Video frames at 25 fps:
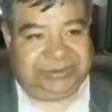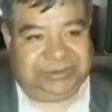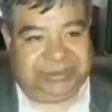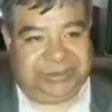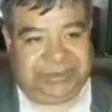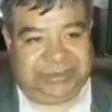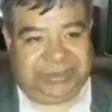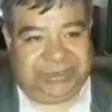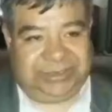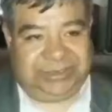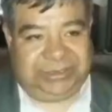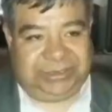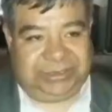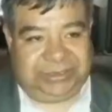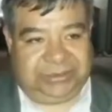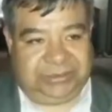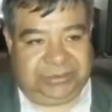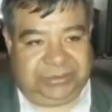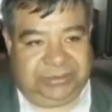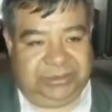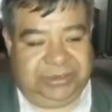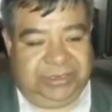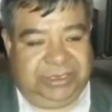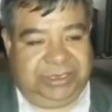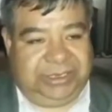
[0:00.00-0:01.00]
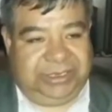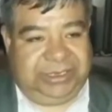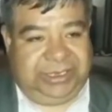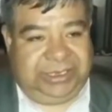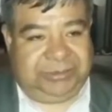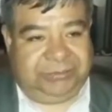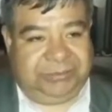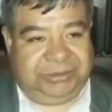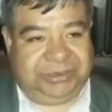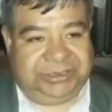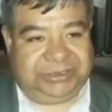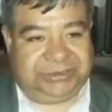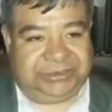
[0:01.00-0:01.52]
En ese entendido,
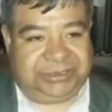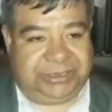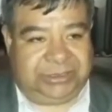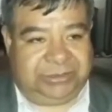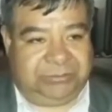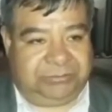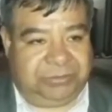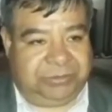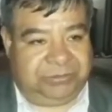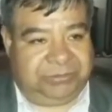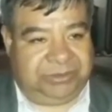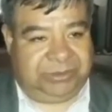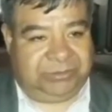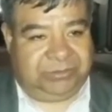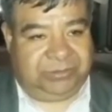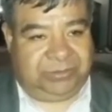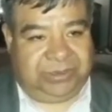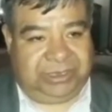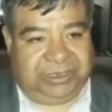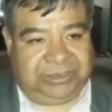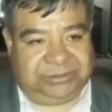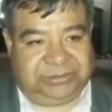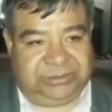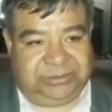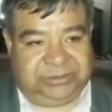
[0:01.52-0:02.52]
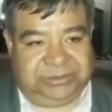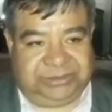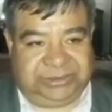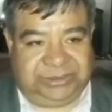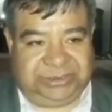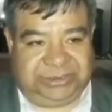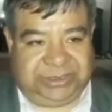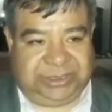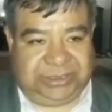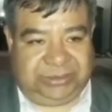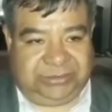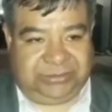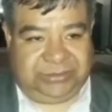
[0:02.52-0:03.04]
el Ministerio Público ha
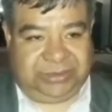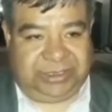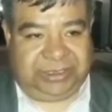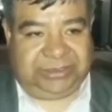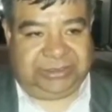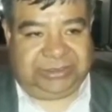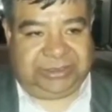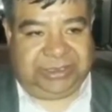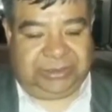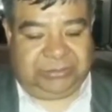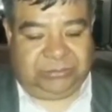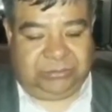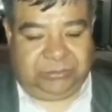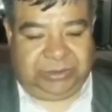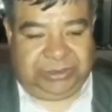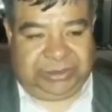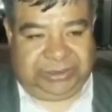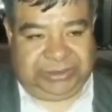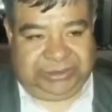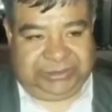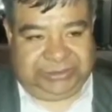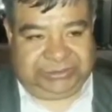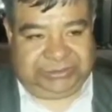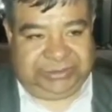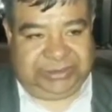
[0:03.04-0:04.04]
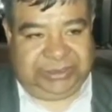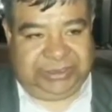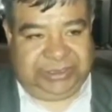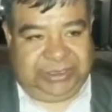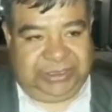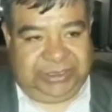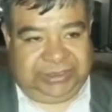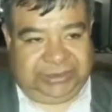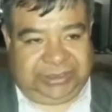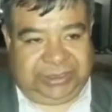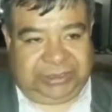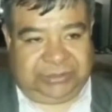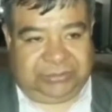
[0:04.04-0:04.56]
solicitado ante el juez
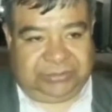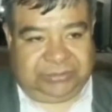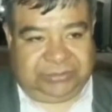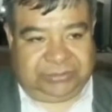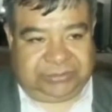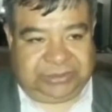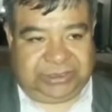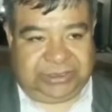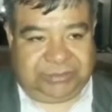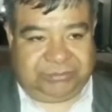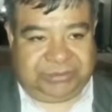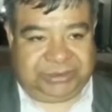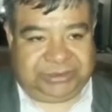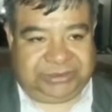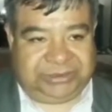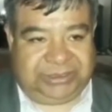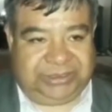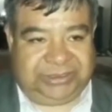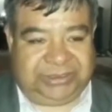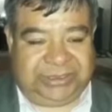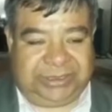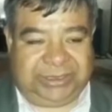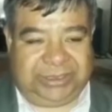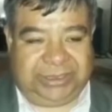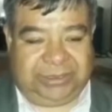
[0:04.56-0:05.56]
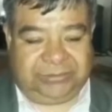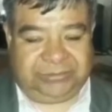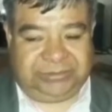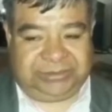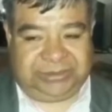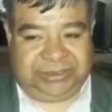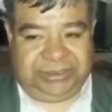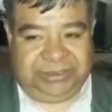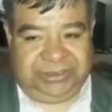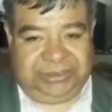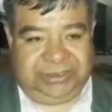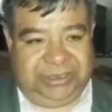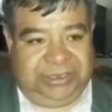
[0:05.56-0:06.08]
que conoce la presente
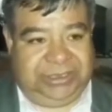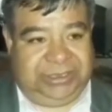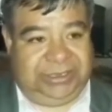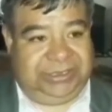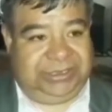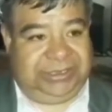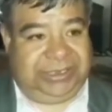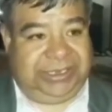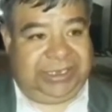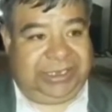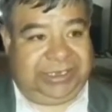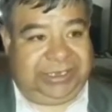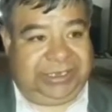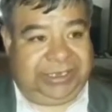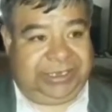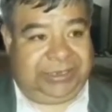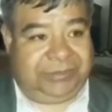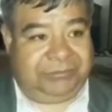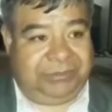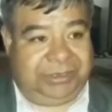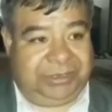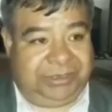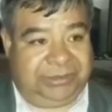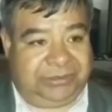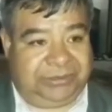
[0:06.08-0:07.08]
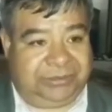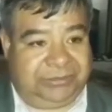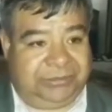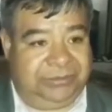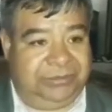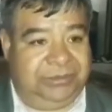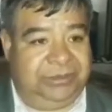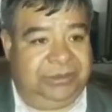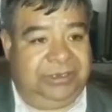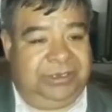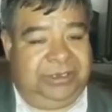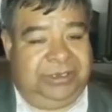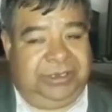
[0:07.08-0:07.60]
causa del allanamiento
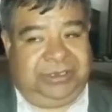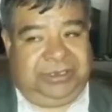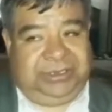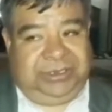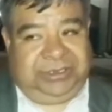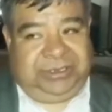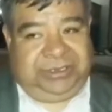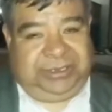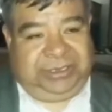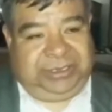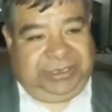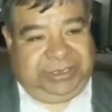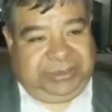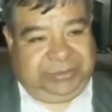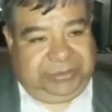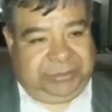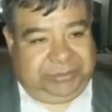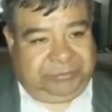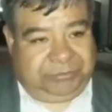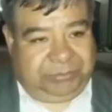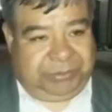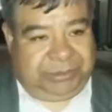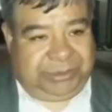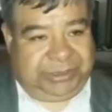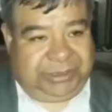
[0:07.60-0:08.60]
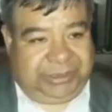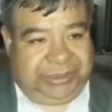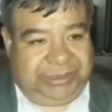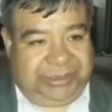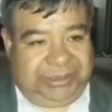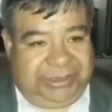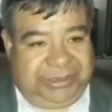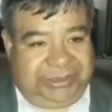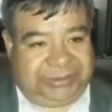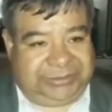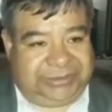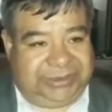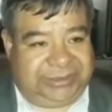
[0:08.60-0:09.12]
y poder
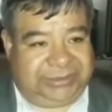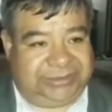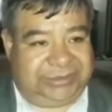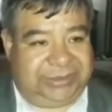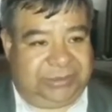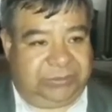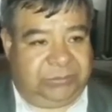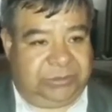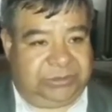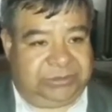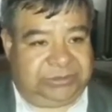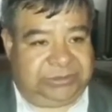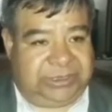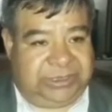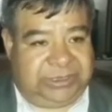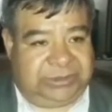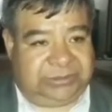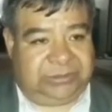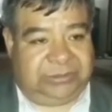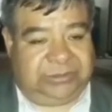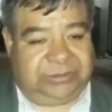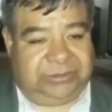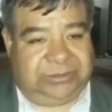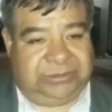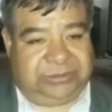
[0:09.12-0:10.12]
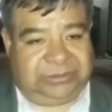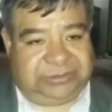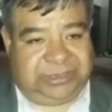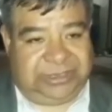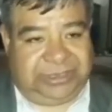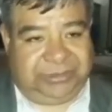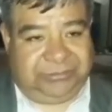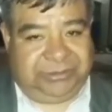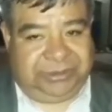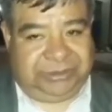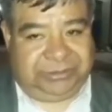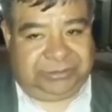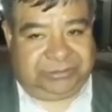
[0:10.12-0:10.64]
ingresar, secuestrar todos los
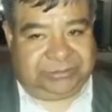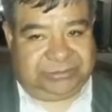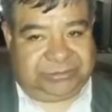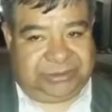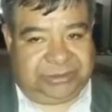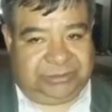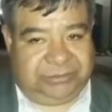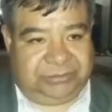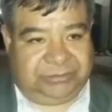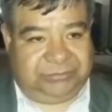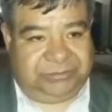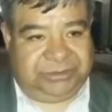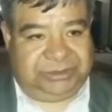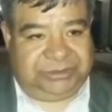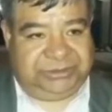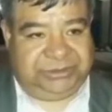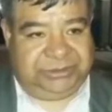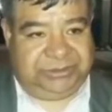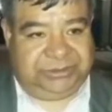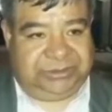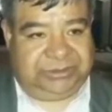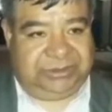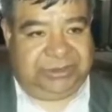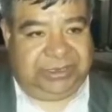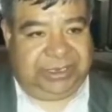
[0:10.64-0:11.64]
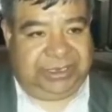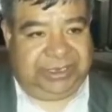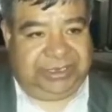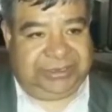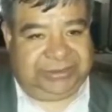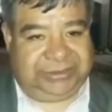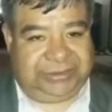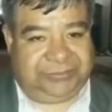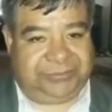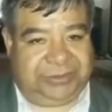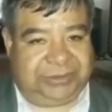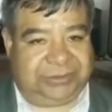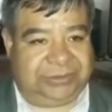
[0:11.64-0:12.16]
elementos de convicción. A
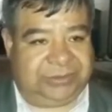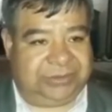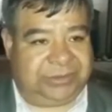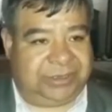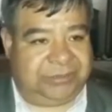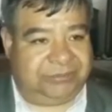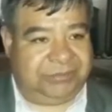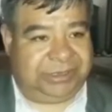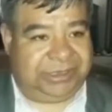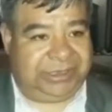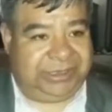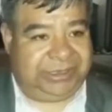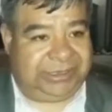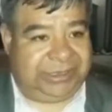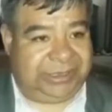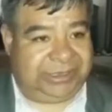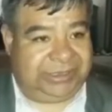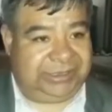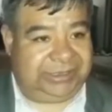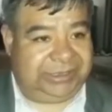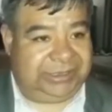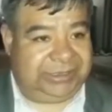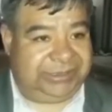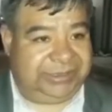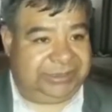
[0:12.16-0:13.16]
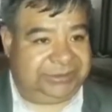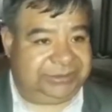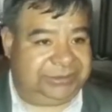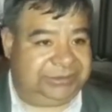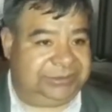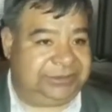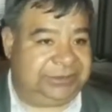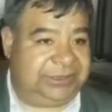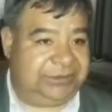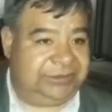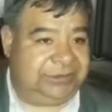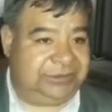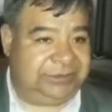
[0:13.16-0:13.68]
ese efecto también en calidad de
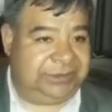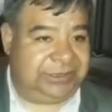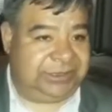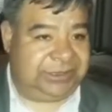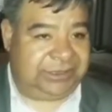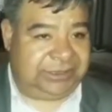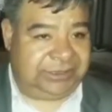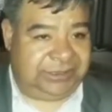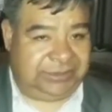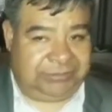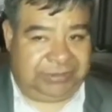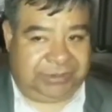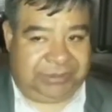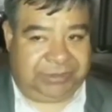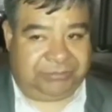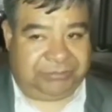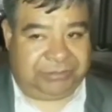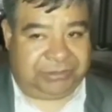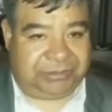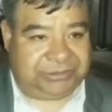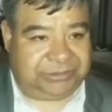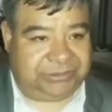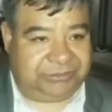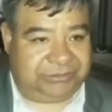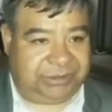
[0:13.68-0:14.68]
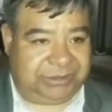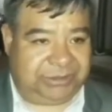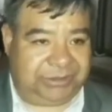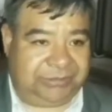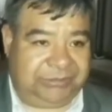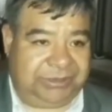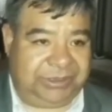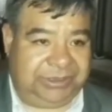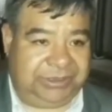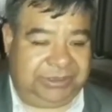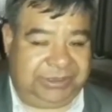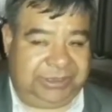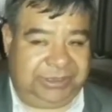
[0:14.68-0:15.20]
arrestado se han llevado
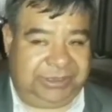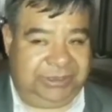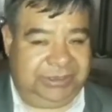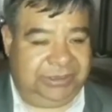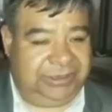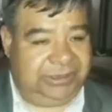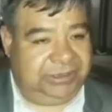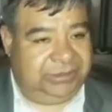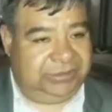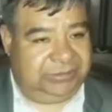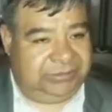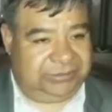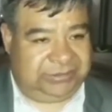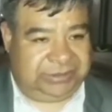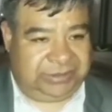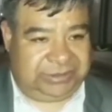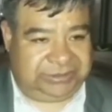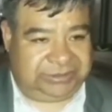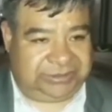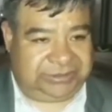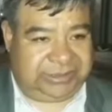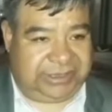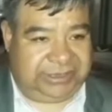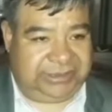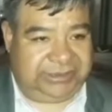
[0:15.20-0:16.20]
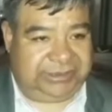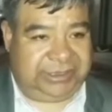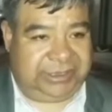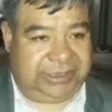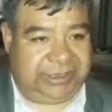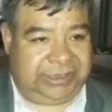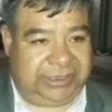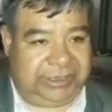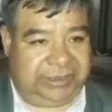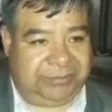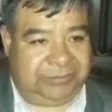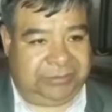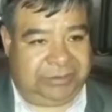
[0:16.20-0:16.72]
aproximadamente unas
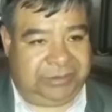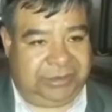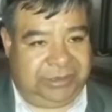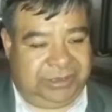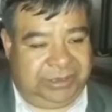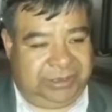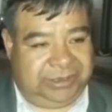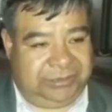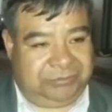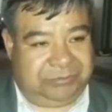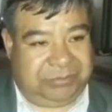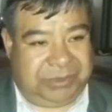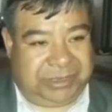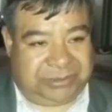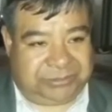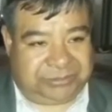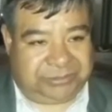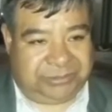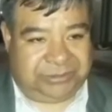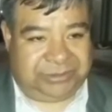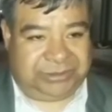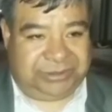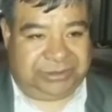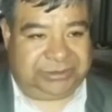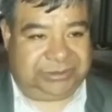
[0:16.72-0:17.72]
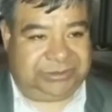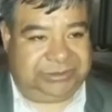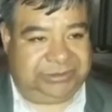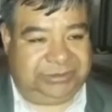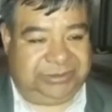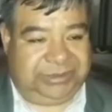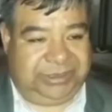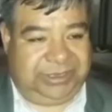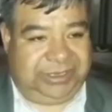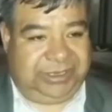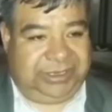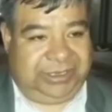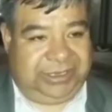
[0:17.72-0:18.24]
30 personas
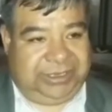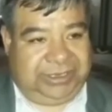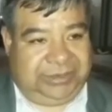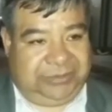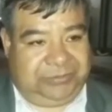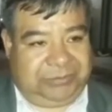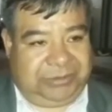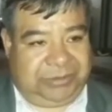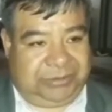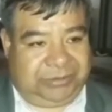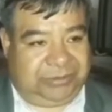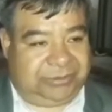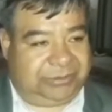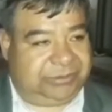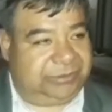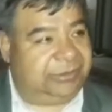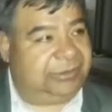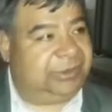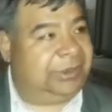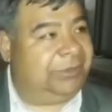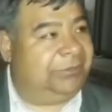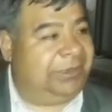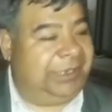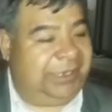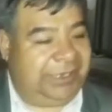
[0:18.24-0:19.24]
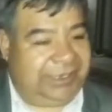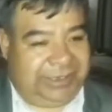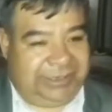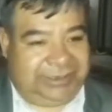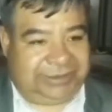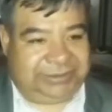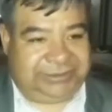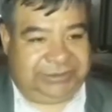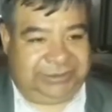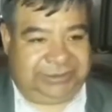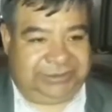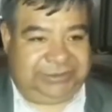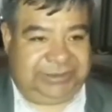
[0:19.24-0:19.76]
pero todavía
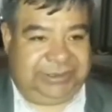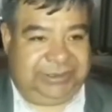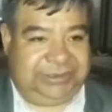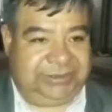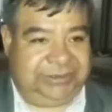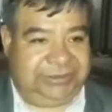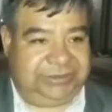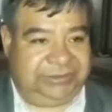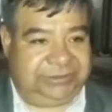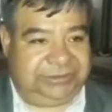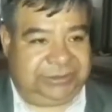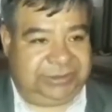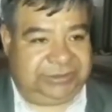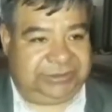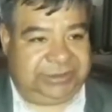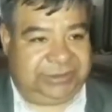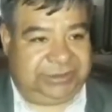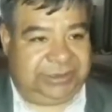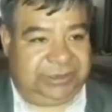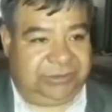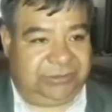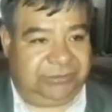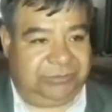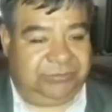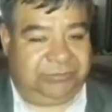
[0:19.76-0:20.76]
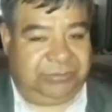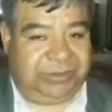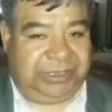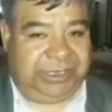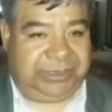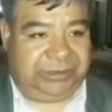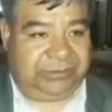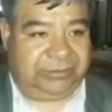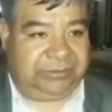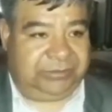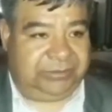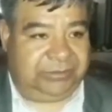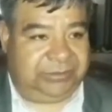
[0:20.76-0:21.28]
existen, se sigue
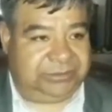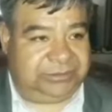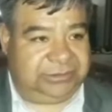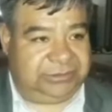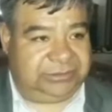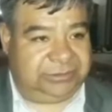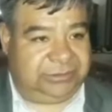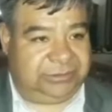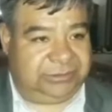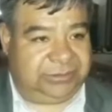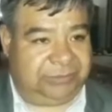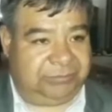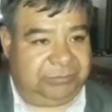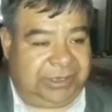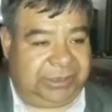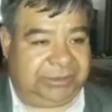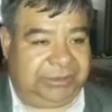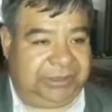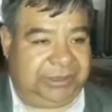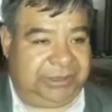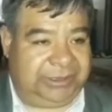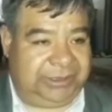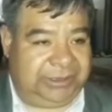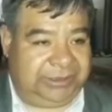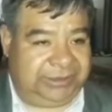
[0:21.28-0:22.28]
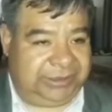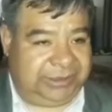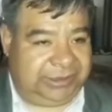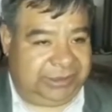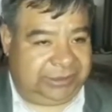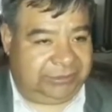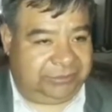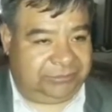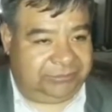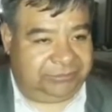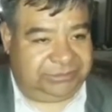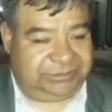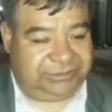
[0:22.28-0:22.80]
cumpliendo con ese rol de parte de
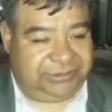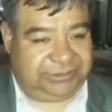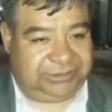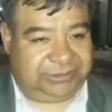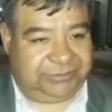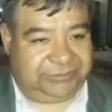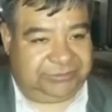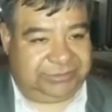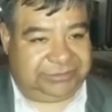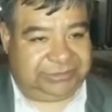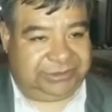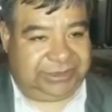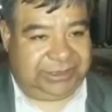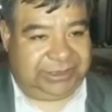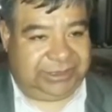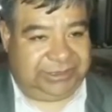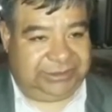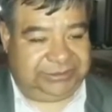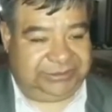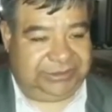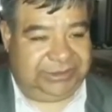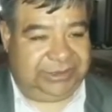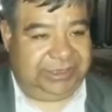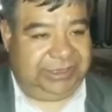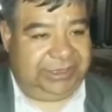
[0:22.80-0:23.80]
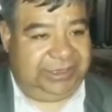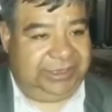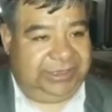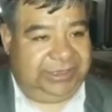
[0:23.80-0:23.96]
la Comisión de Fiscales.